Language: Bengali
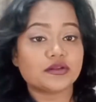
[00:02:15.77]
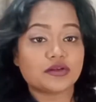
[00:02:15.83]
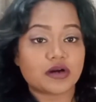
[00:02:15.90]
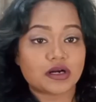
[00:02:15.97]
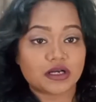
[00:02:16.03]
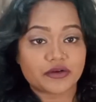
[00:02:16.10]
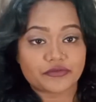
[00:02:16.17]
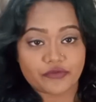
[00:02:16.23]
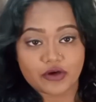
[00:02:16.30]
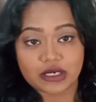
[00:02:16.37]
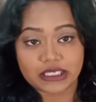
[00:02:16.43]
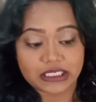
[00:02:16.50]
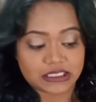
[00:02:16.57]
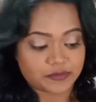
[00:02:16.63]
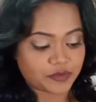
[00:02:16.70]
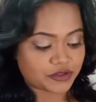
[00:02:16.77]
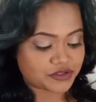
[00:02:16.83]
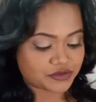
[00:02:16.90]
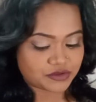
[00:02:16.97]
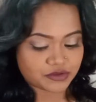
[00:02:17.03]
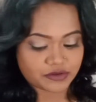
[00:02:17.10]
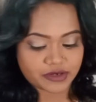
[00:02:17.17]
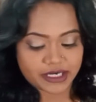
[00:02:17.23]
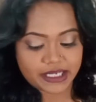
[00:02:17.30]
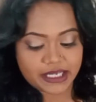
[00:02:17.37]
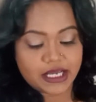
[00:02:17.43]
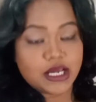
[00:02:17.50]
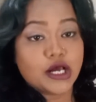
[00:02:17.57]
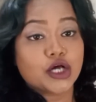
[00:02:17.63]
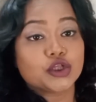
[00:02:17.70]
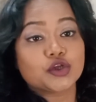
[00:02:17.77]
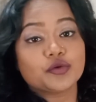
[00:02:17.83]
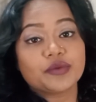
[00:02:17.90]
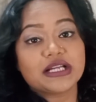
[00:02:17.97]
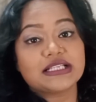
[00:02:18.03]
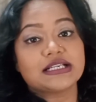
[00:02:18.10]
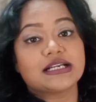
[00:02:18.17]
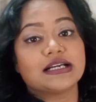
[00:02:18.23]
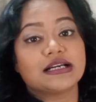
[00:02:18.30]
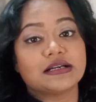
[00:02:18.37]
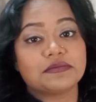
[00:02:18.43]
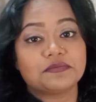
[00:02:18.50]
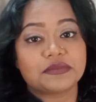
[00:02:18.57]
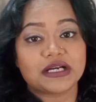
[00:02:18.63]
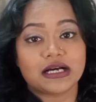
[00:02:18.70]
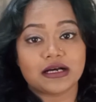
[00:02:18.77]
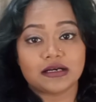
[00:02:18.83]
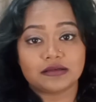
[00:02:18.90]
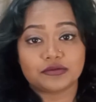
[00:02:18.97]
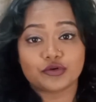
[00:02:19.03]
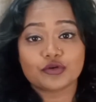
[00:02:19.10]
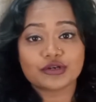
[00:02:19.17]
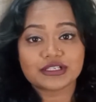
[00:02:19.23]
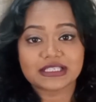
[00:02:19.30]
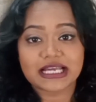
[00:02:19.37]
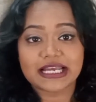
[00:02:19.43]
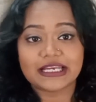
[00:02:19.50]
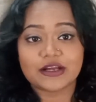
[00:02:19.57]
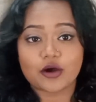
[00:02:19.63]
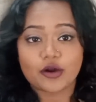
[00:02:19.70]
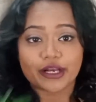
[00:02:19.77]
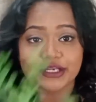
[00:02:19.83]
ধরনের ফল খেতে পছন্দ করে তোমরা যারা রোড সাইডে অনেক